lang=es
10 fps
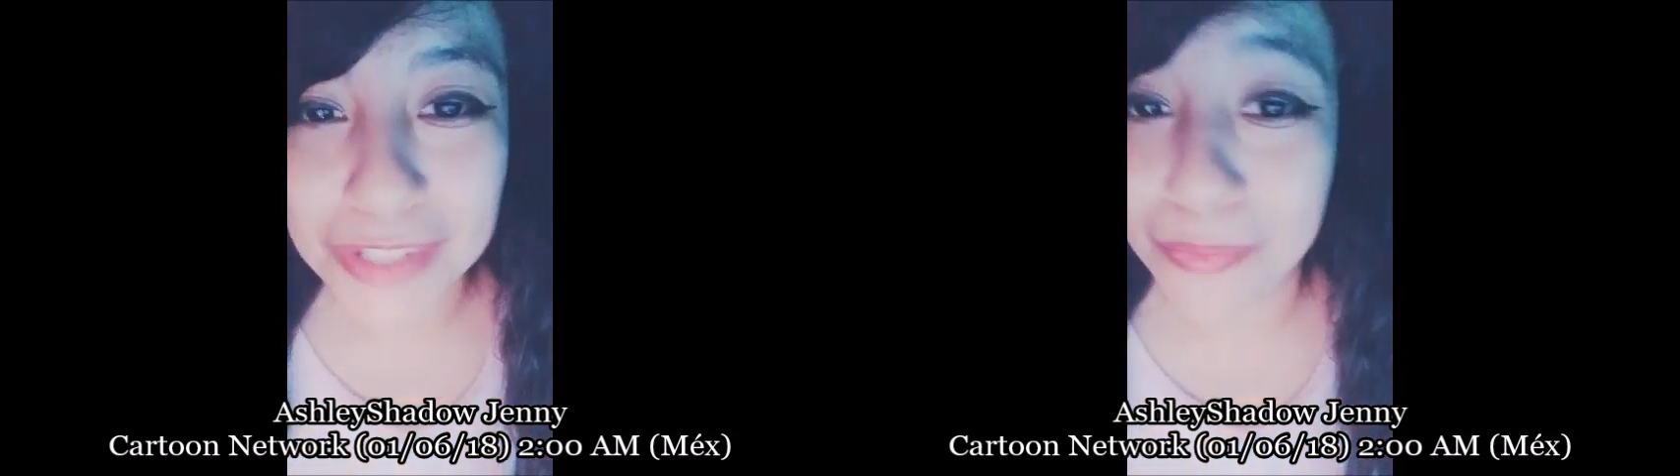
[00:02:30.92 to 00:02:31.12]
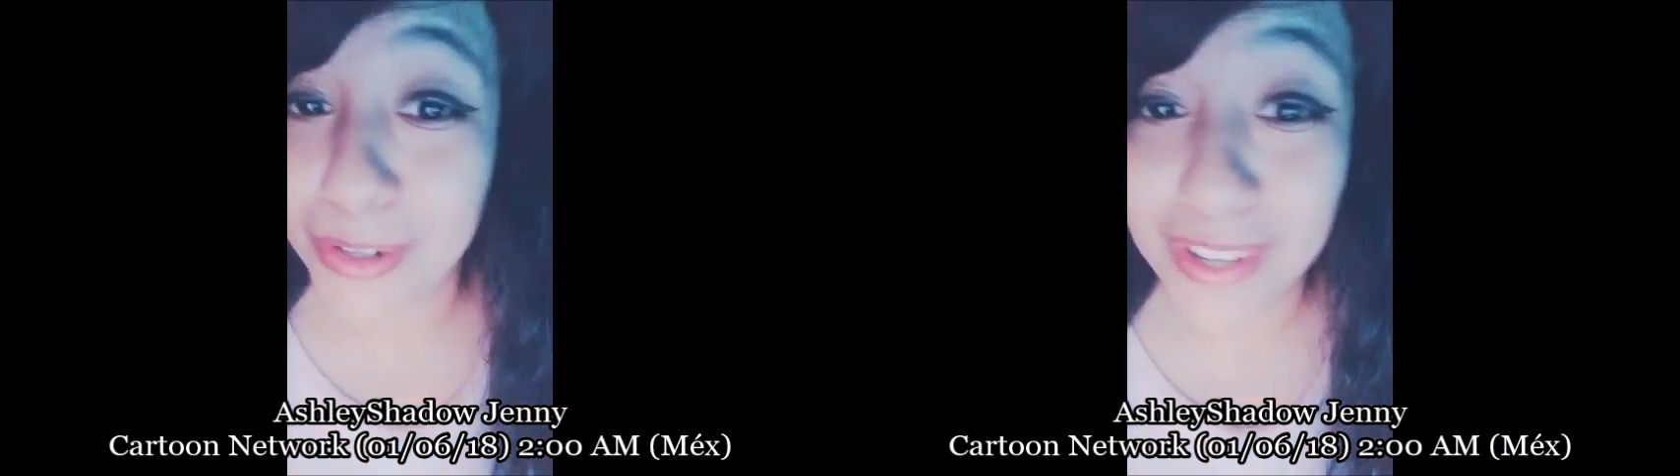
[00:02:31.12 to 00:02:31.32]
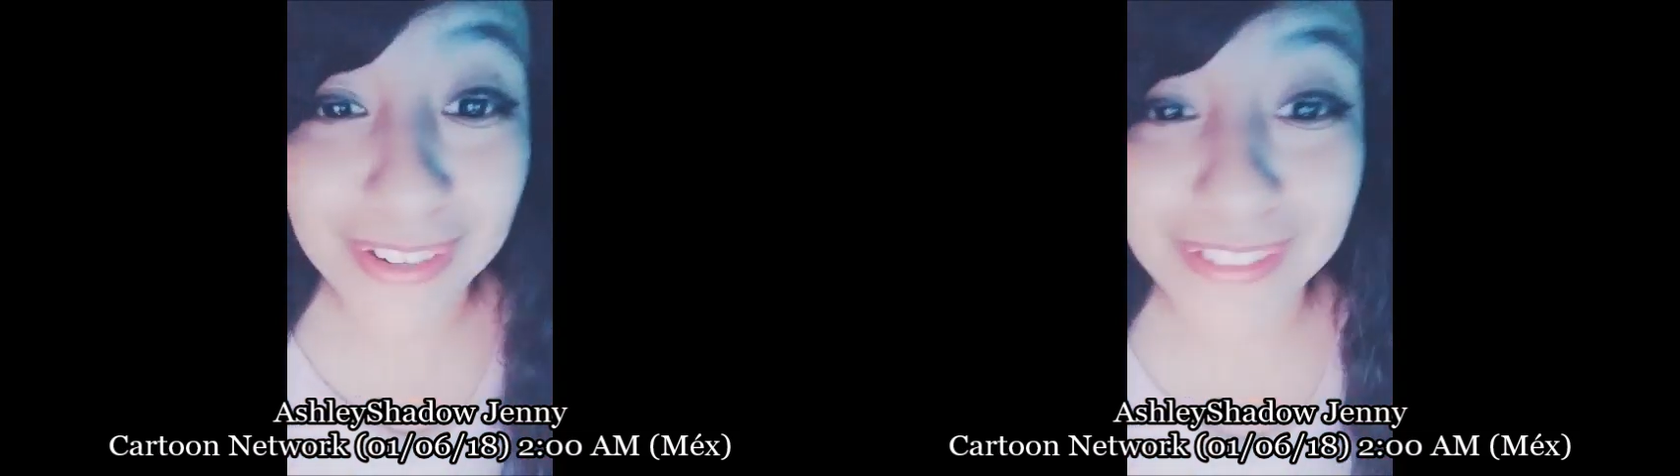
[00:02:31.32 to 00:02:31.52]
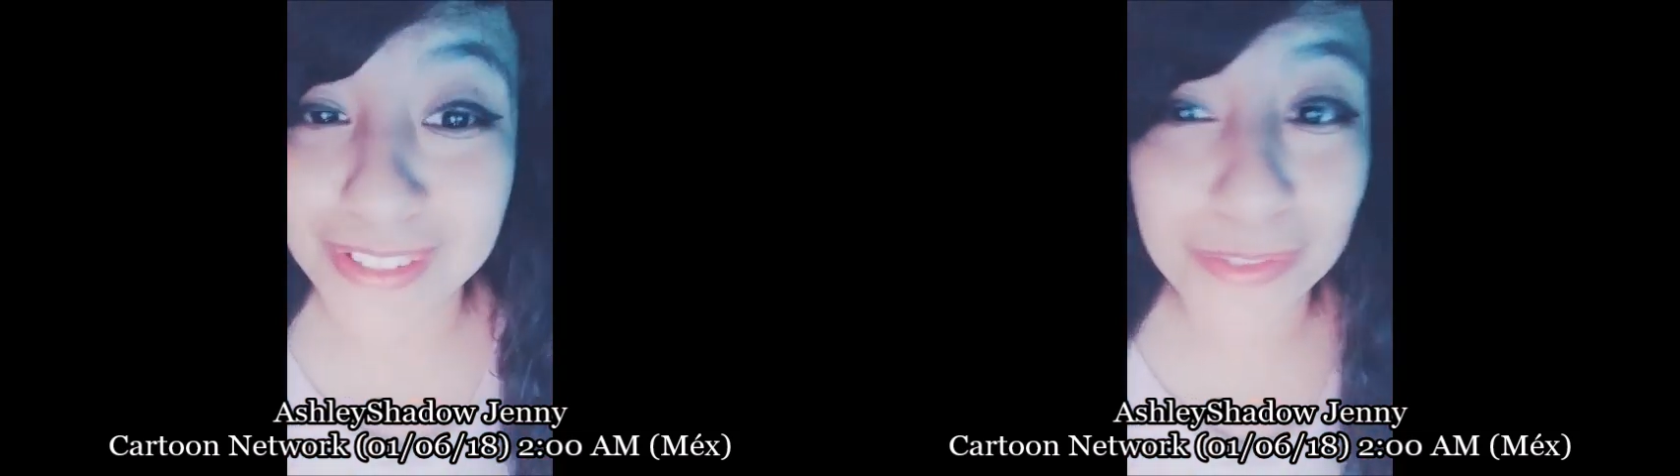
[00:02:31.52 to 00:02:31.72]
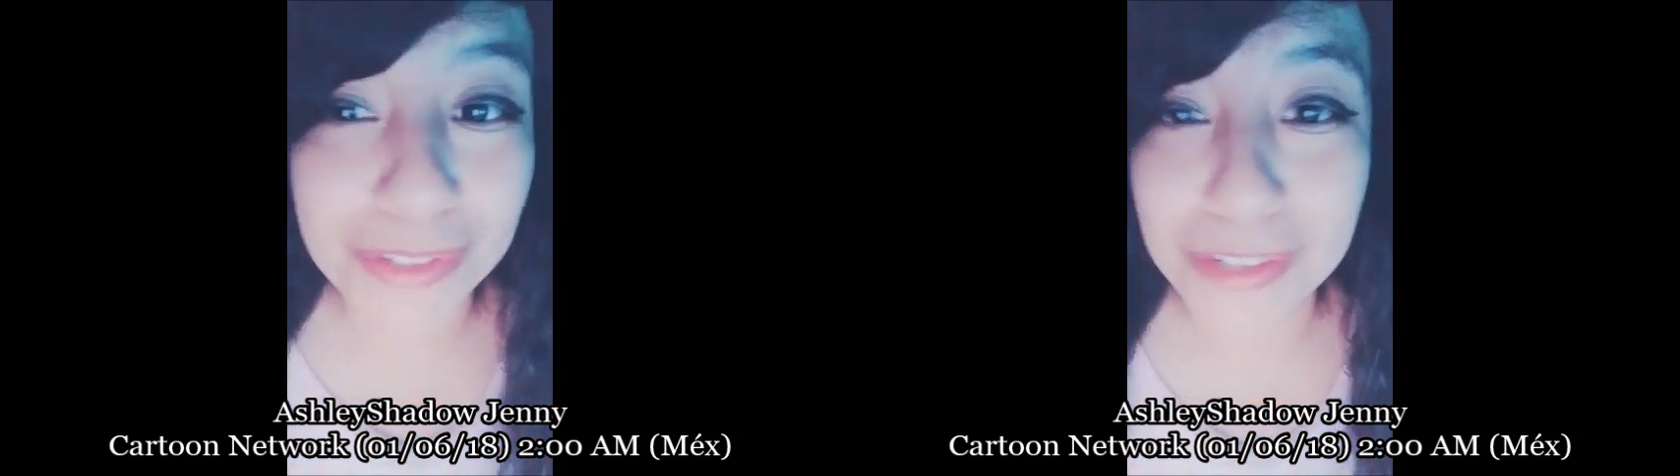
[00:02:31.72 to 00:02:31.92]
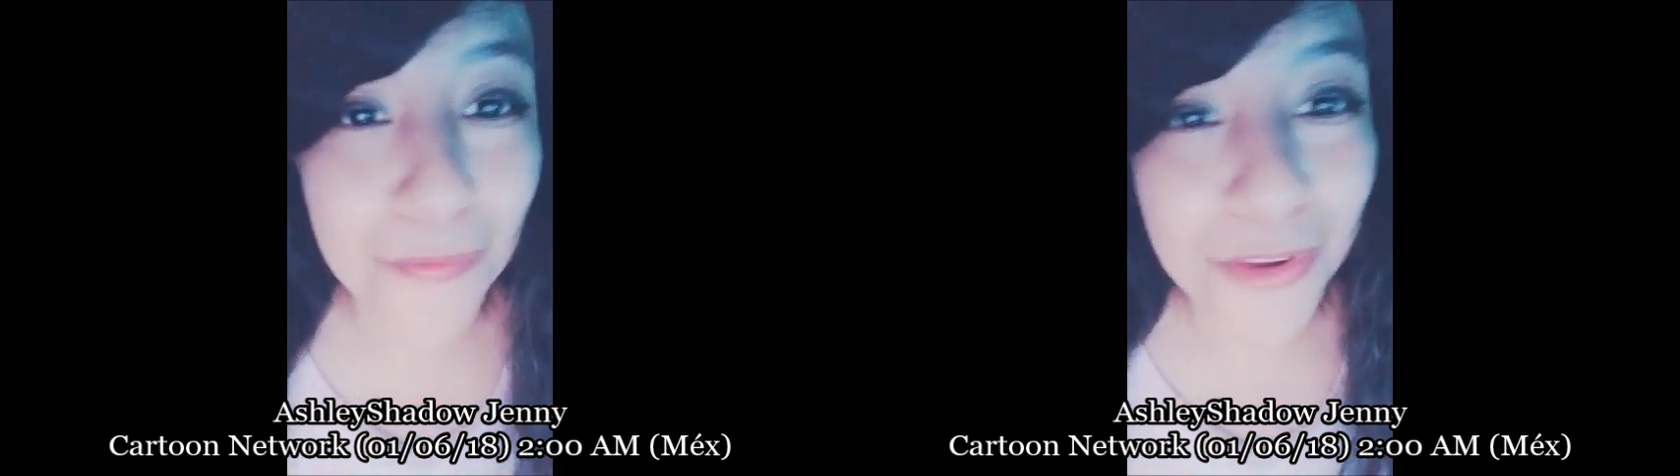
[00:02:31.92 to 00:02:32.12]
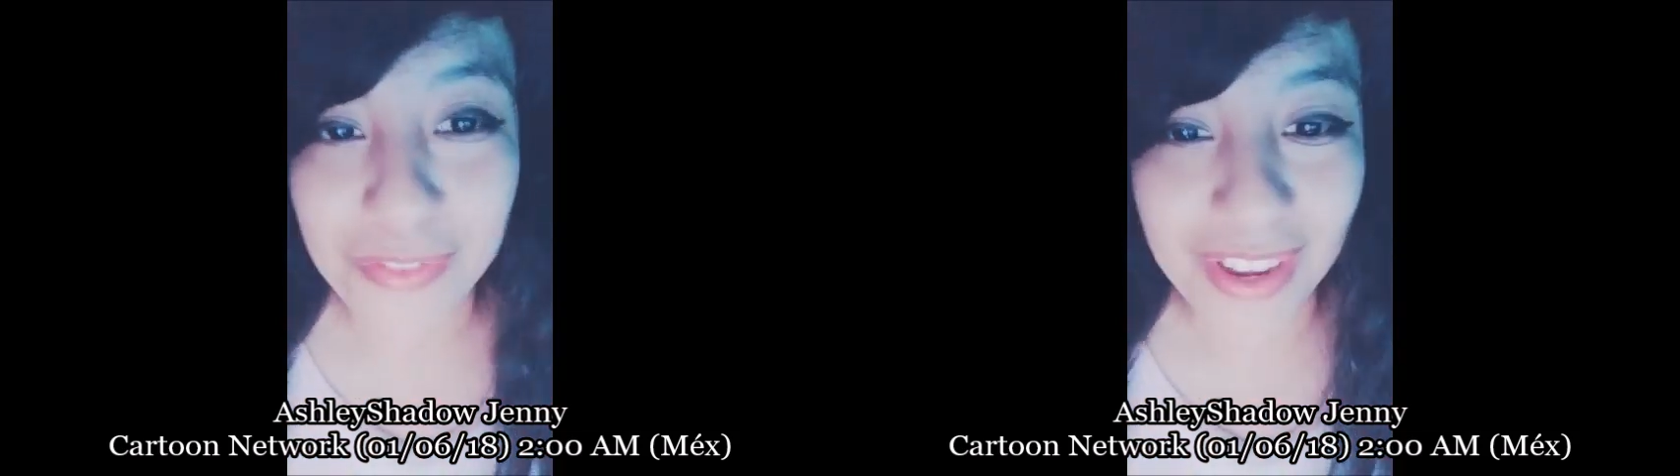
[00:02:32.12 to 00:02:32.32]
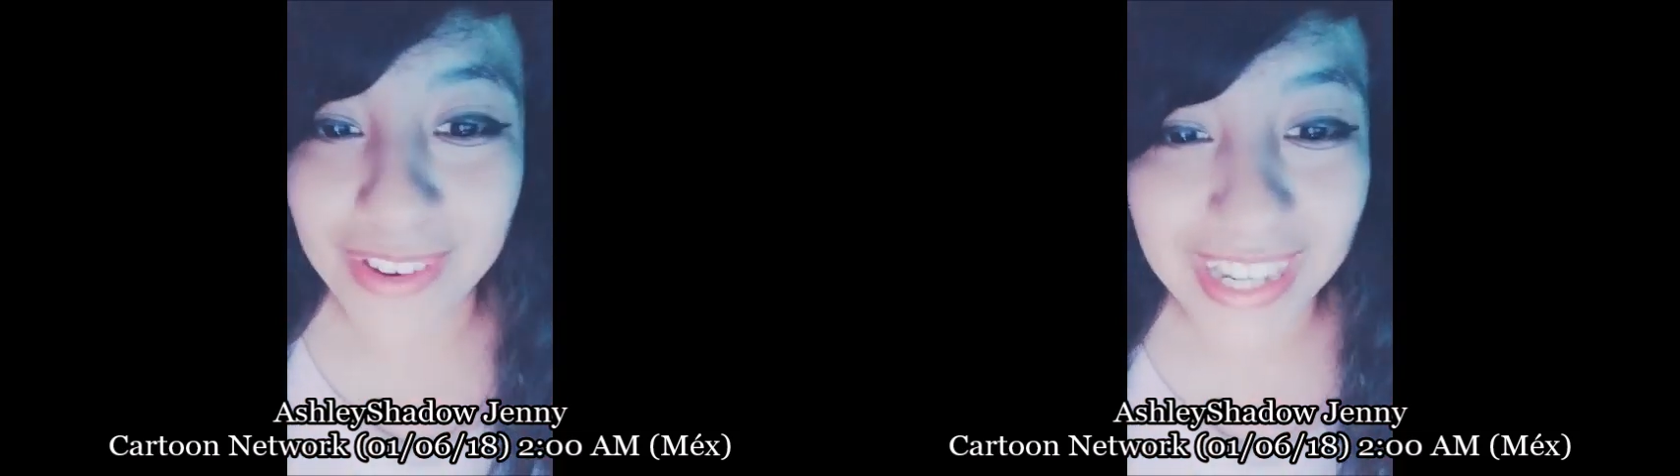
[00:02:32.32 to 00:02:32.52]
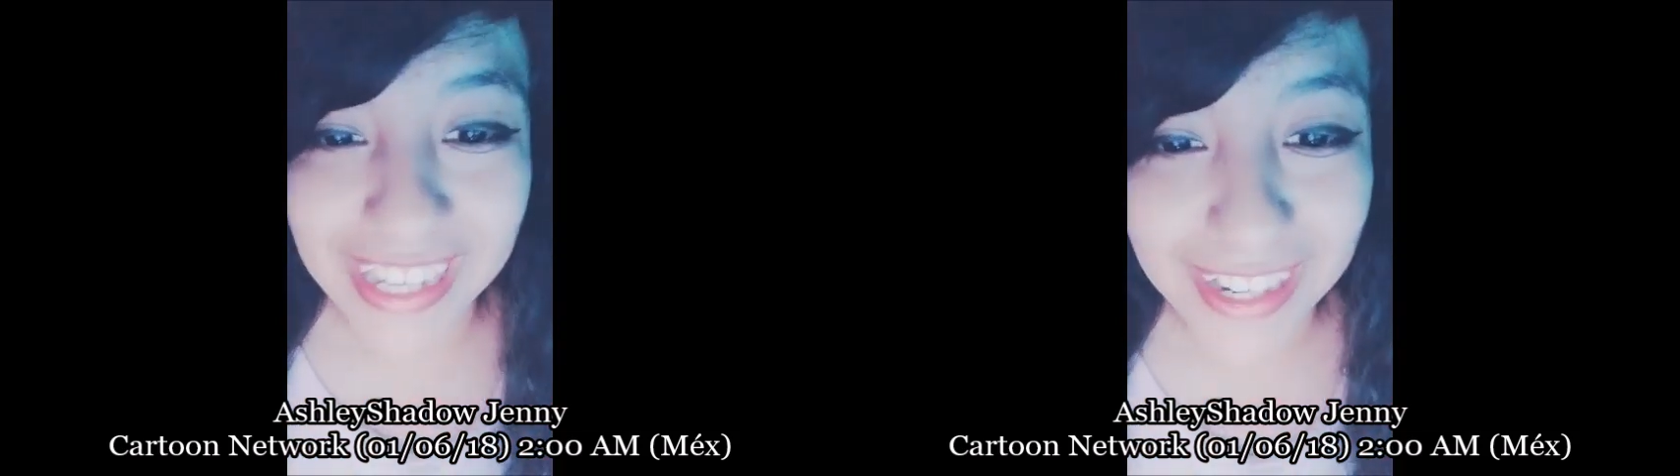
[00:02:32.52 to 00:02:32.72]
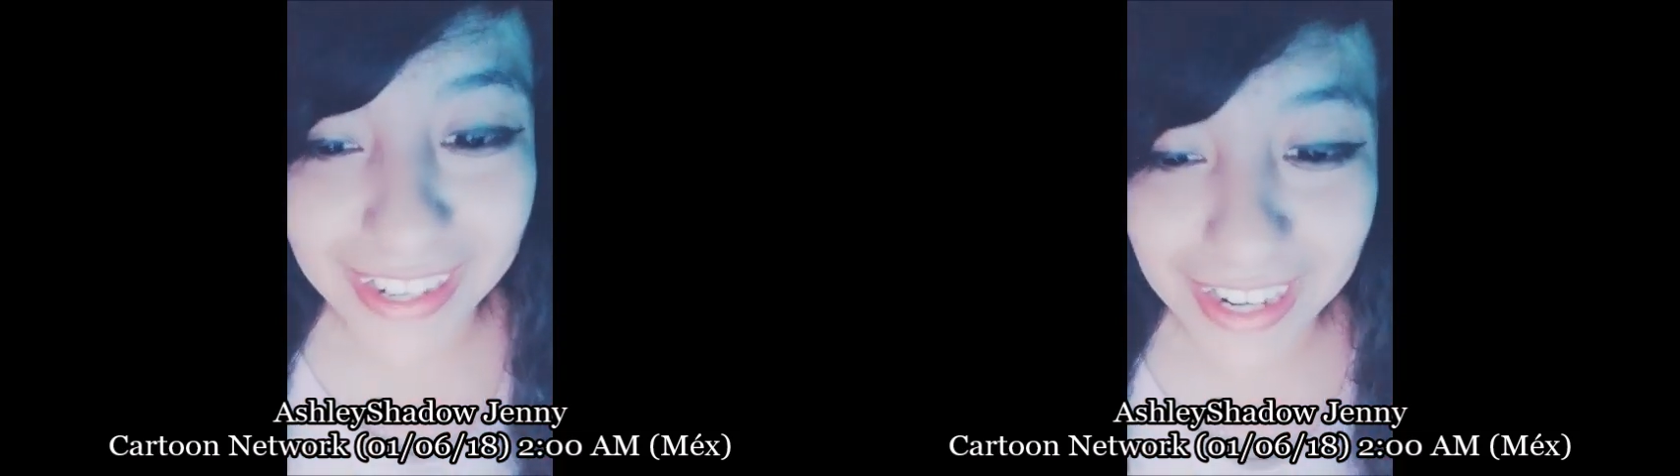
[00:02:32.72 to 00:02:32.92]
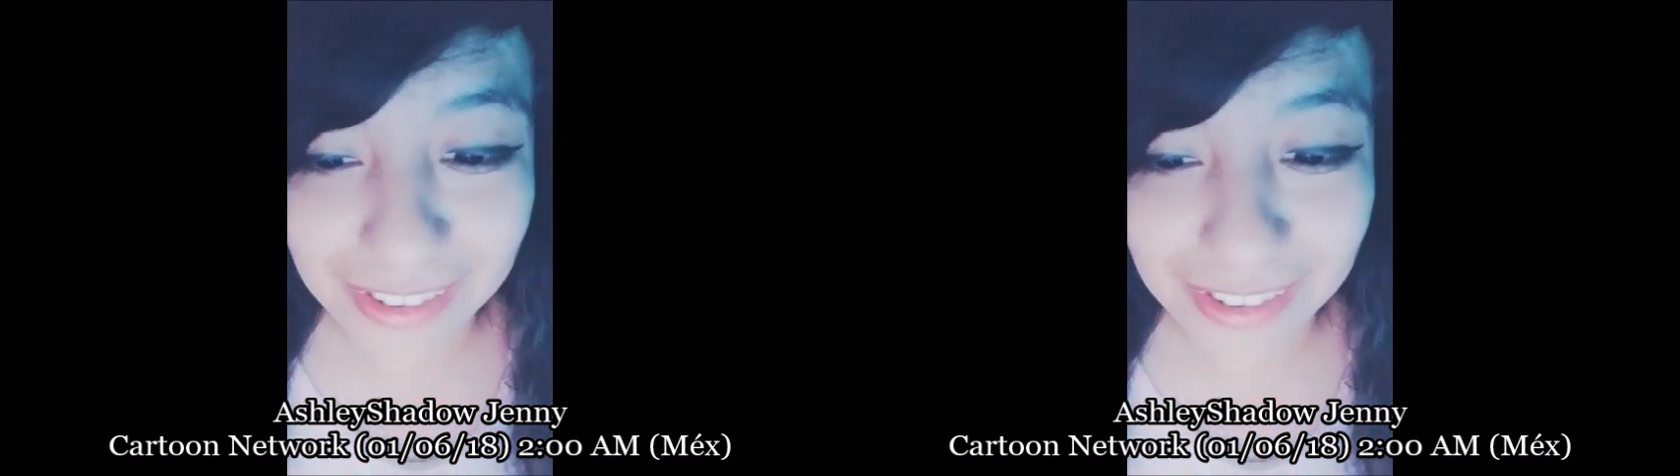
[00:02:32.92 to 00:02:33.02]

Espero que nos escuche muy feo aquí en el